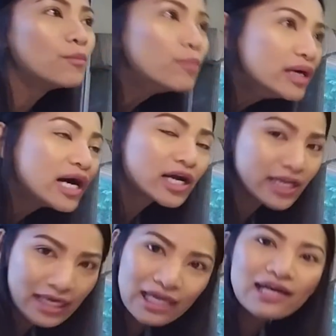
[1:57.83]
เมือง
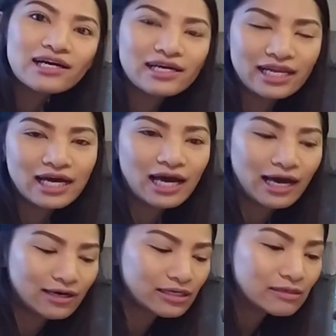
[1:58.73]
นี้เลยนะคะ
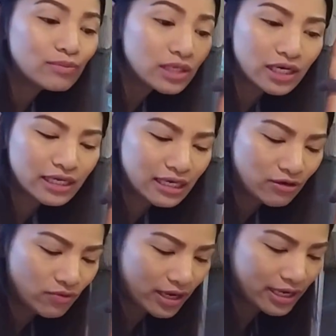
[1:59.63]
คือเมืองนี้
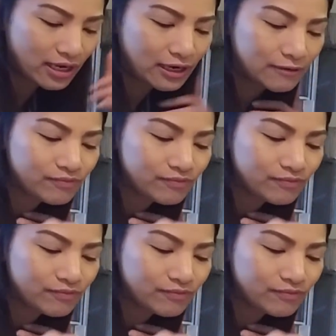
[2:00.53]
ด้วยนะคะ